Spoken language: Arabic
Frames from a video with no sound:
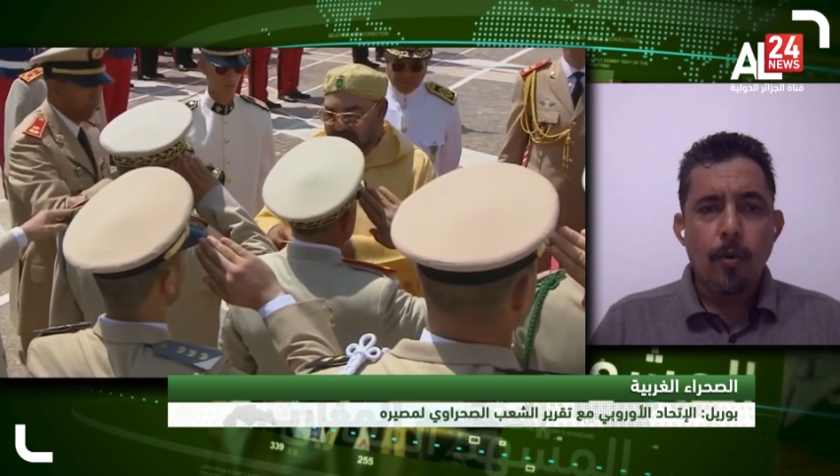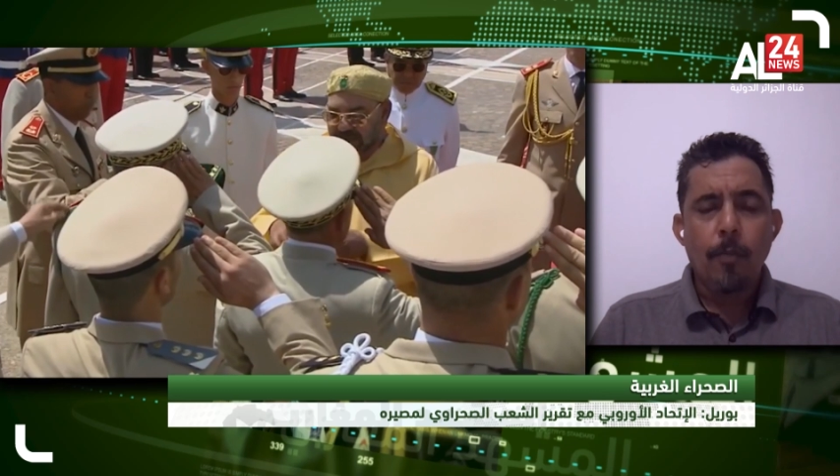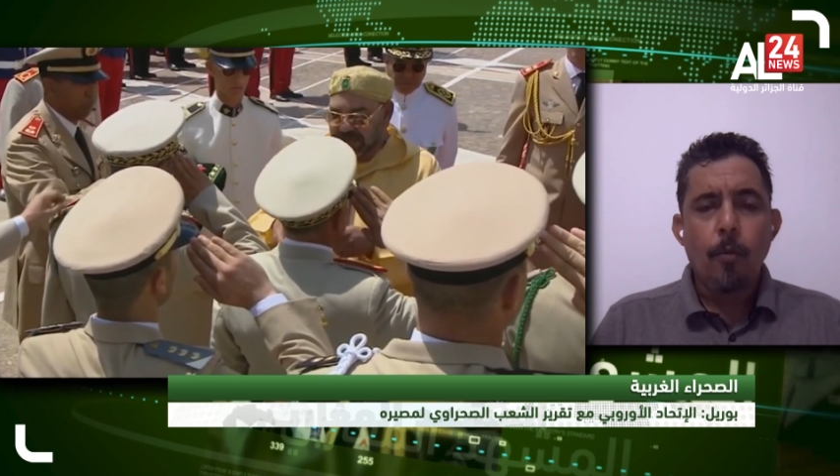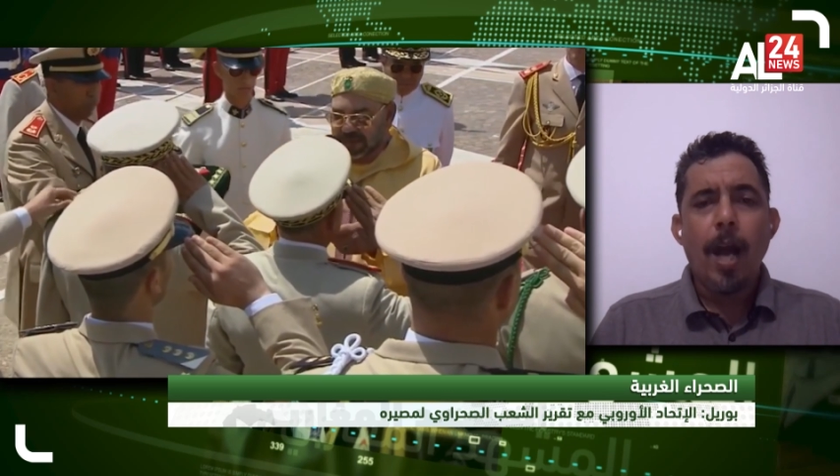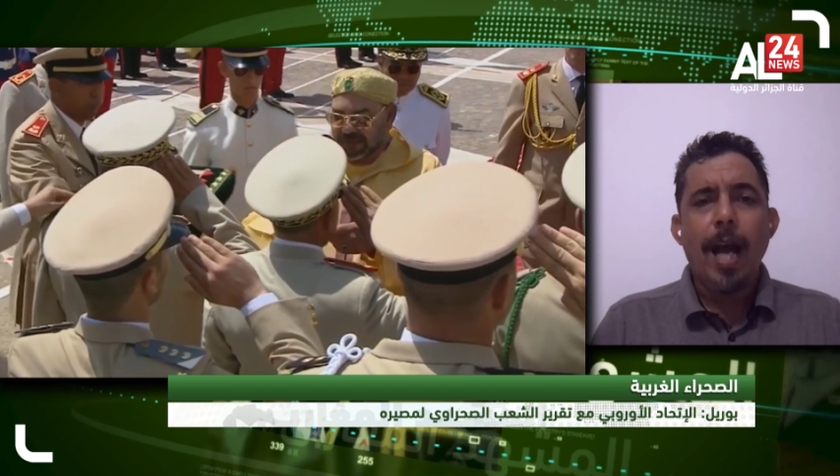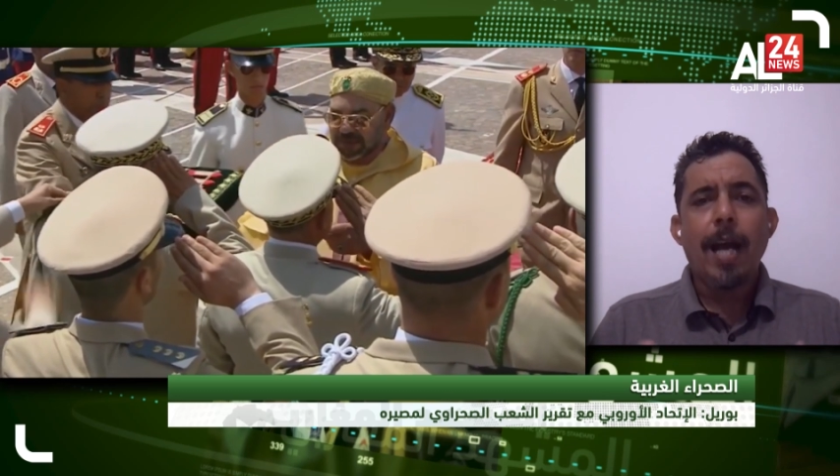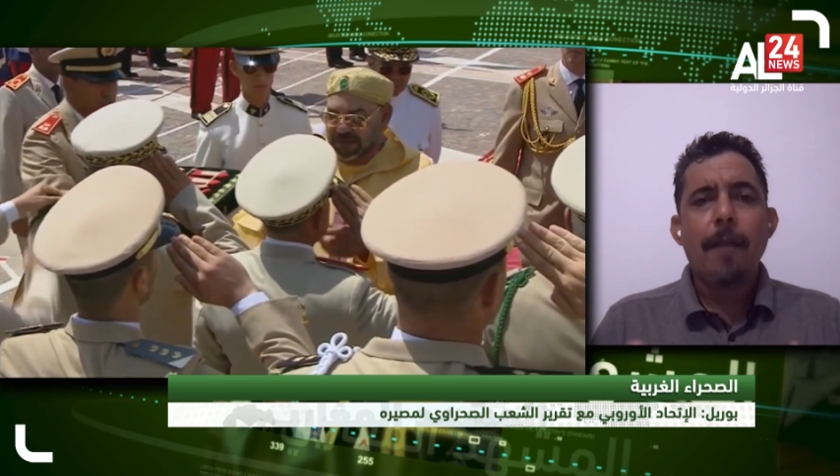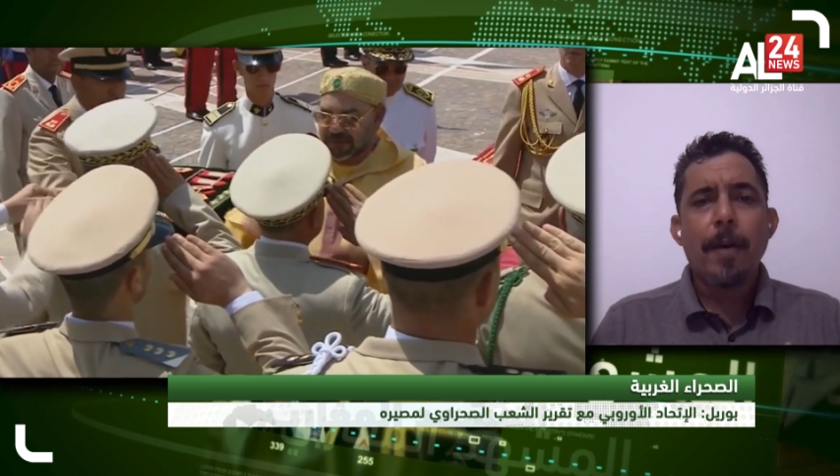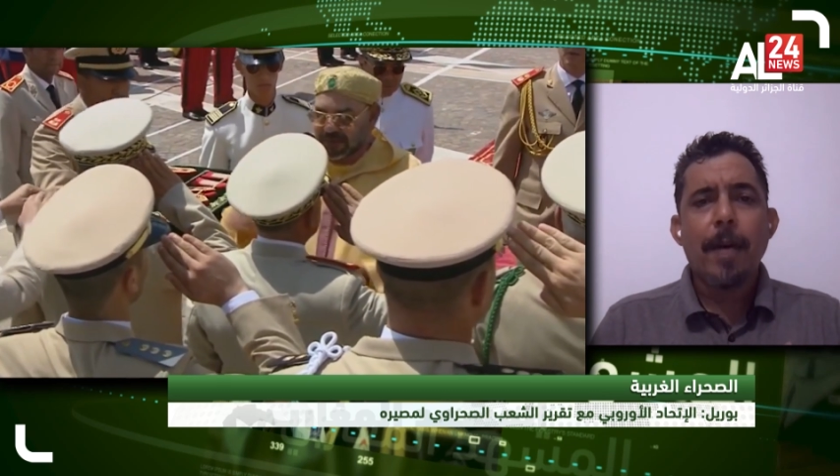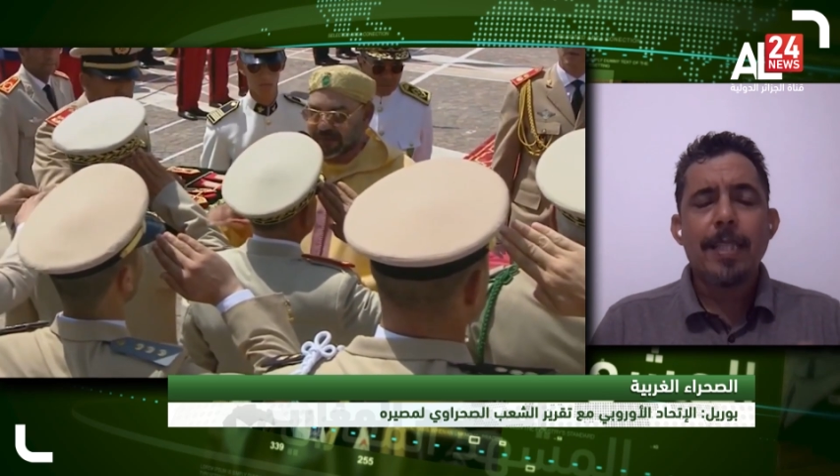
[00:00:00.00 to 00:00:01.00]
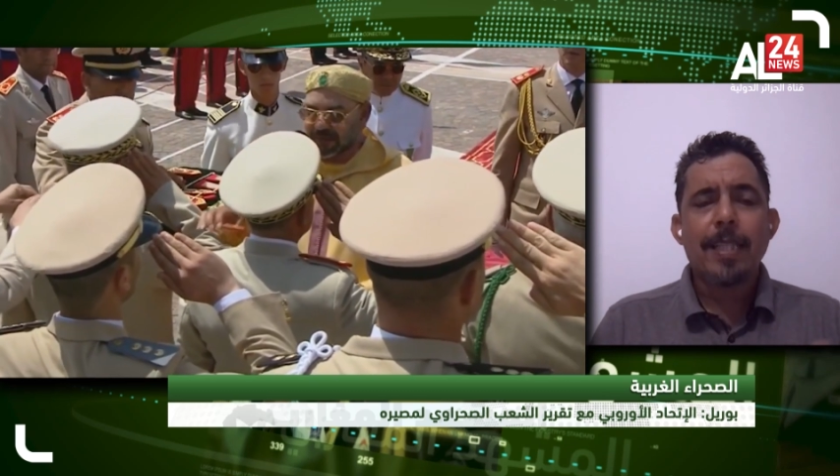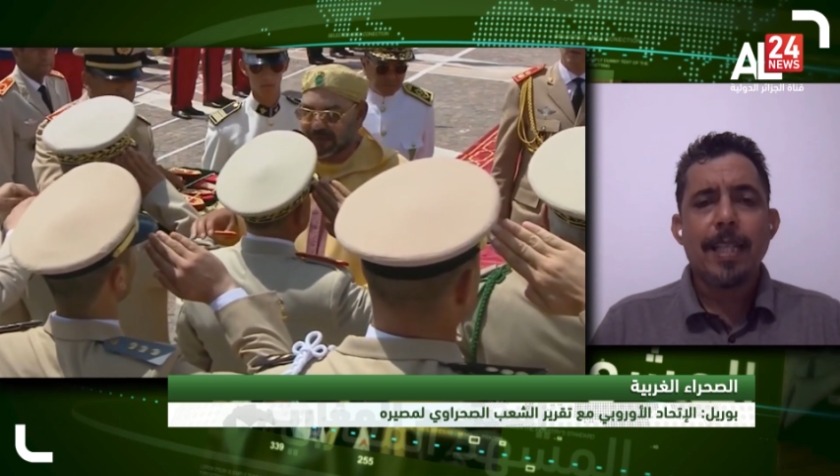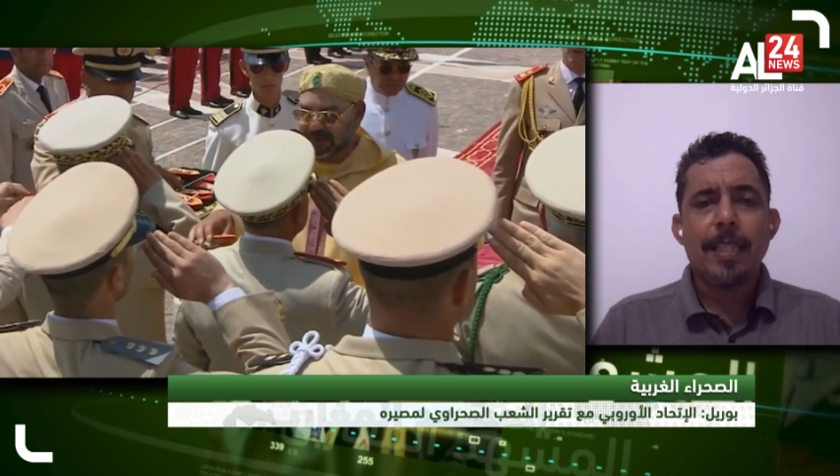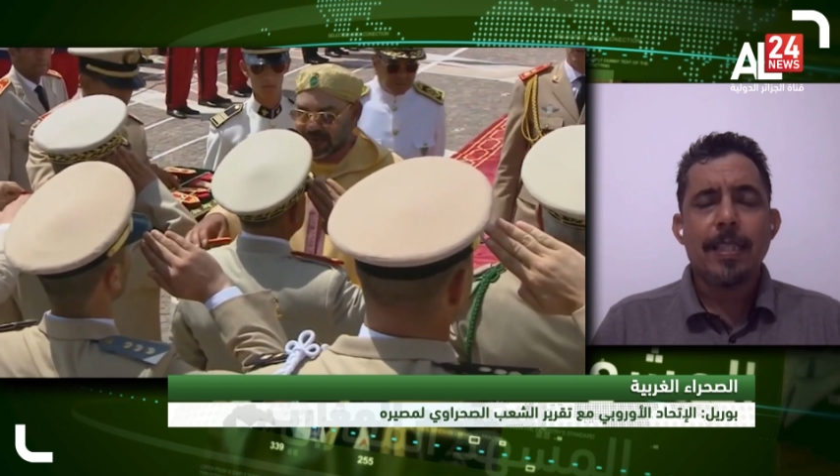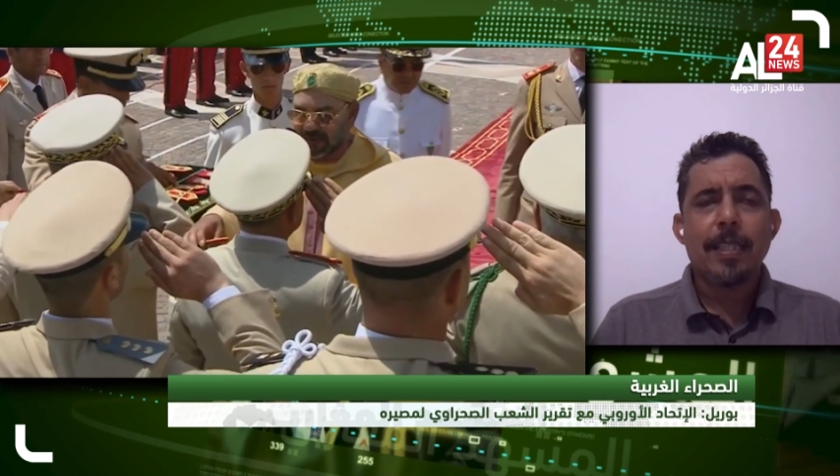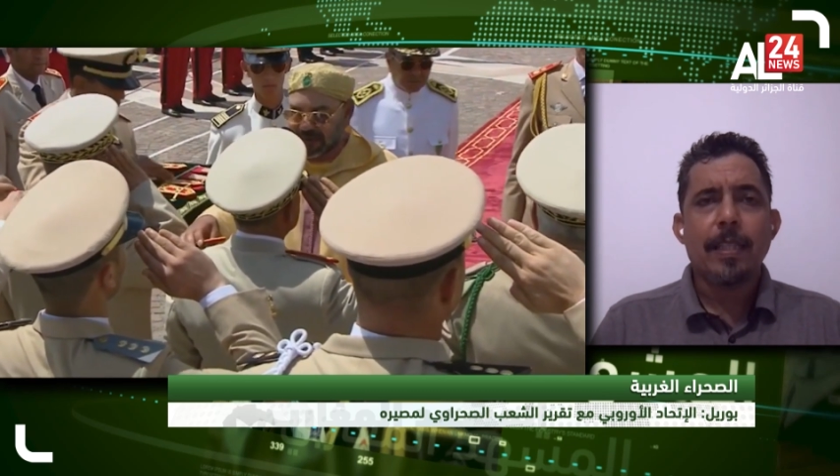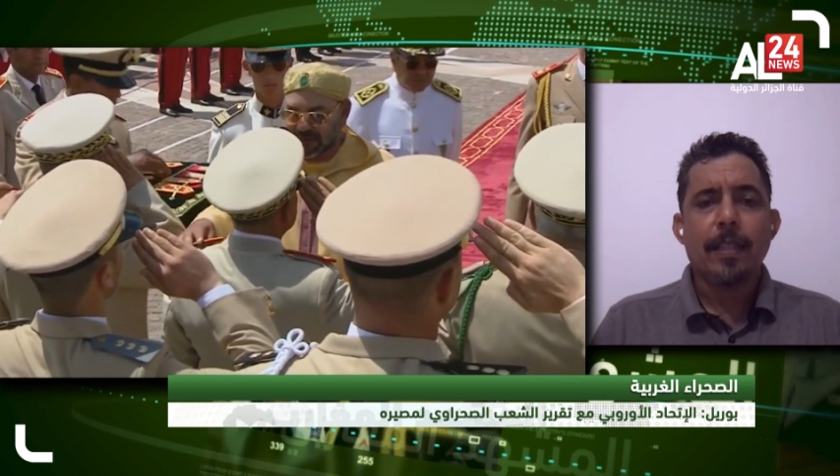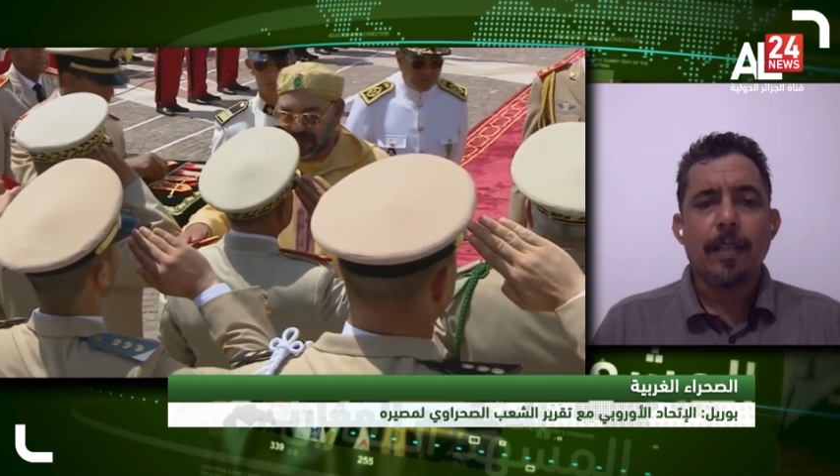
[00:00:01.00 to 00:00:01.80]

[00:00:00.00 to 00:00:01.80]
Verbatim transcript: والمحاباه التي